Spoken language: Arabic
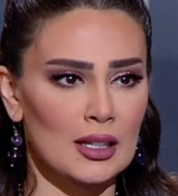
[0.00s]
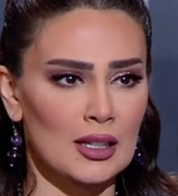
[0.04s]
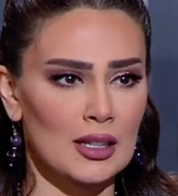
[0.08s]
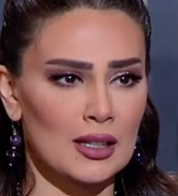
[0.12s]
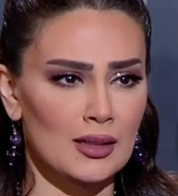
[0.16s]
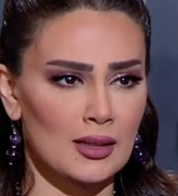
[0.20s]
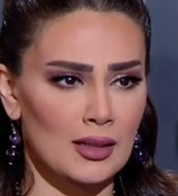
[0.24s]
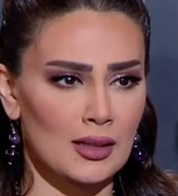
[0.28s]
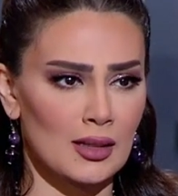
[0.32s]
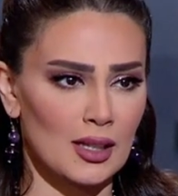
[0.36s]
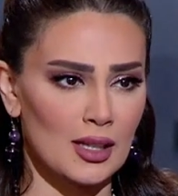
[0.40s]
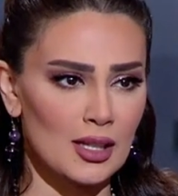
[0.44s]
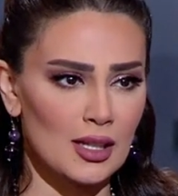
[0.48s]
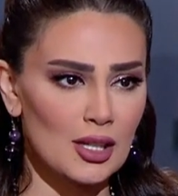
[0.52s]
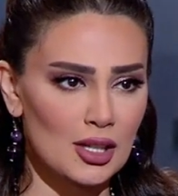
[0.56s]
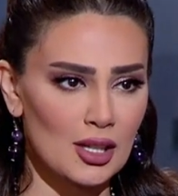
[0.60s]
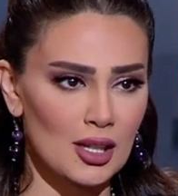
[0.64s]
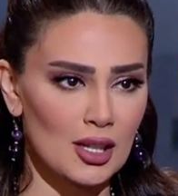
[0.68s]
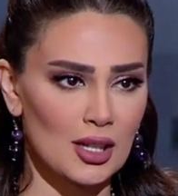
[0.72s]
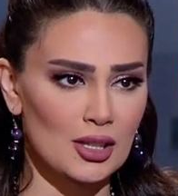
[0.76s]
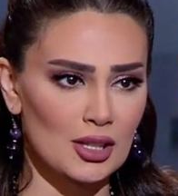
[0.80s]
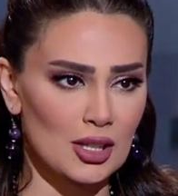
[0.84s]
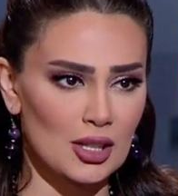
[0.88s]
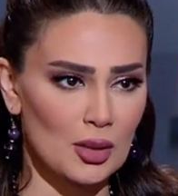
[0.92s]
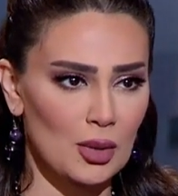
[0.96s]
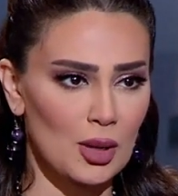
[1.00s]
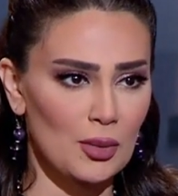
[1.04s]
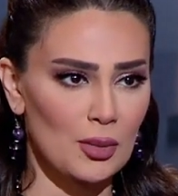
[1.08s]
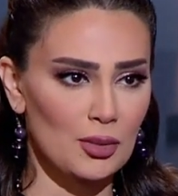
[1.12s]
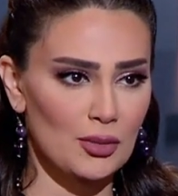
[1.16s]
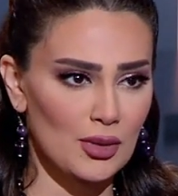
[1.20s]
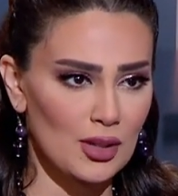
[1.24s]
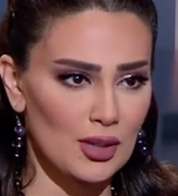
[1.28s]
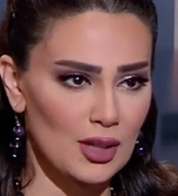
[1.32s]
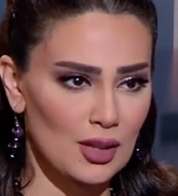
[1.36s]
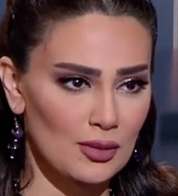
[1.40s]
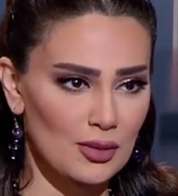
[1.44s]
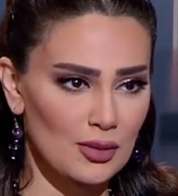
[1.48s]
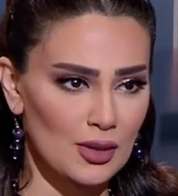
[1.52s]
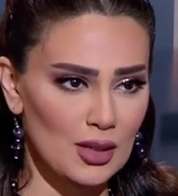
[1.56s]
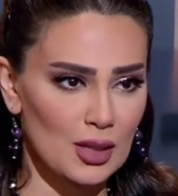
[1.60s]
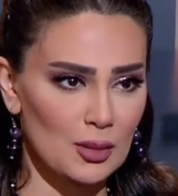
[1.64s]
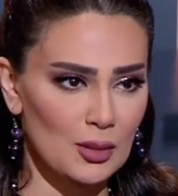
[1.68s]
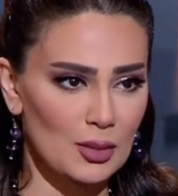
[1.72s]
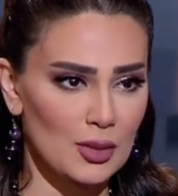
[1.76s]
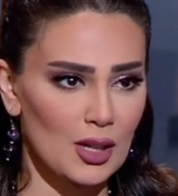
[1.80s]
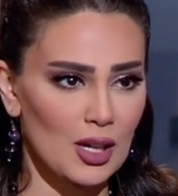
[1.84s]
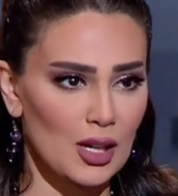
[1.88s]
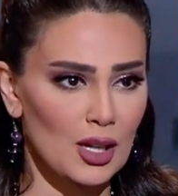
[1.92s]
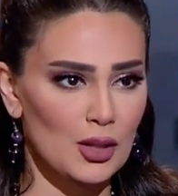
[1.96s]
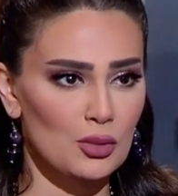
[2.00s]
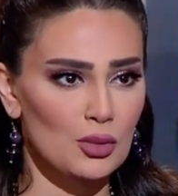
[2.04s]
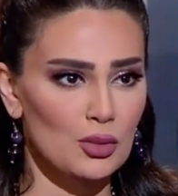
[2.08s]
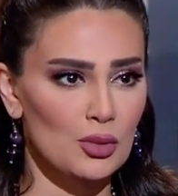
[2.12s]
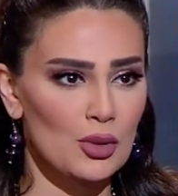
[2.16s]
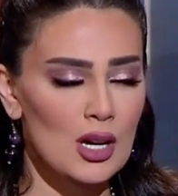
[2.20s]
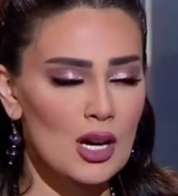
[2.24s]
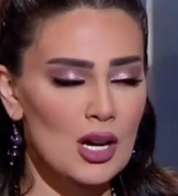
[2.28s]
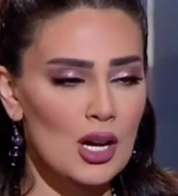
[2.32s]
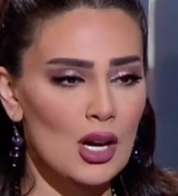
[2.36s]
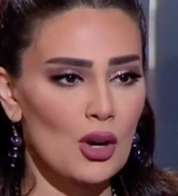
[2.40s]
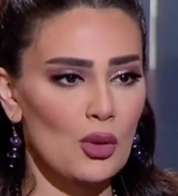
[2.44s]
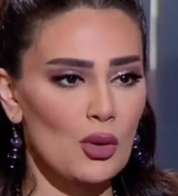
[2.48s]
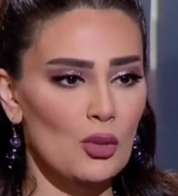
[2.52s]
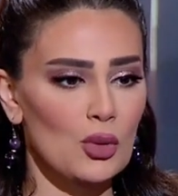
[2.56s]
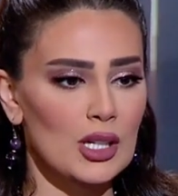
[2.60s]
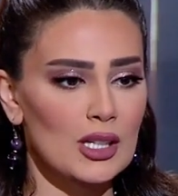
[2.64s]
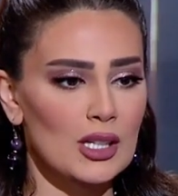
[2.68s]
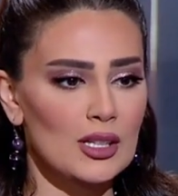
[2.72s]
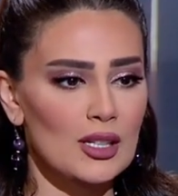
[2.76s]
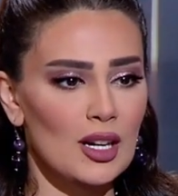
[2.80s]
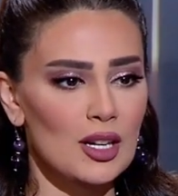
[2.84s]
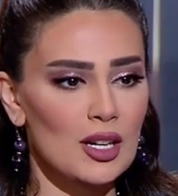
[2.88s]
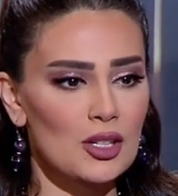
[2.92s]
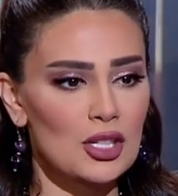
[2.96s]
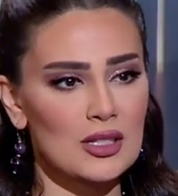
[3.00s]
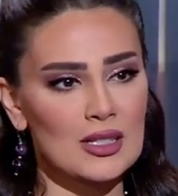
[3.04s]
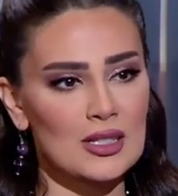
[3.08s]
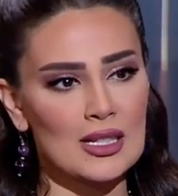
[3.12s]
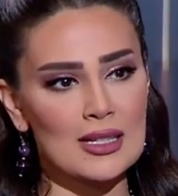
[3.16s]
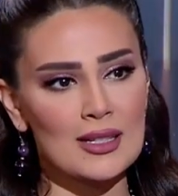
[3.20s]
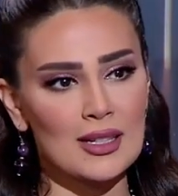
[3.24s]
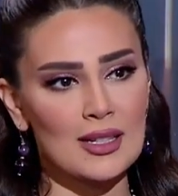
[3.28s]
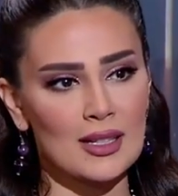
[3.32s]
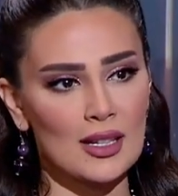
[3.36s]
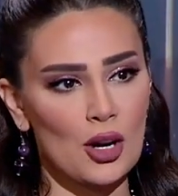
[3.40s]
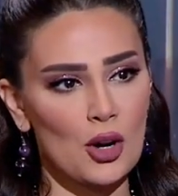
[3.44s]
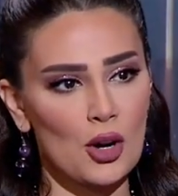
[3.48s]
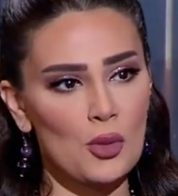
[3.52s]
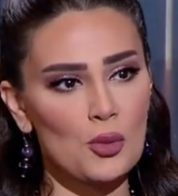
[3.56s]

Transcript: يعيشه الشباب في في لبنان ولدرجه انت كأم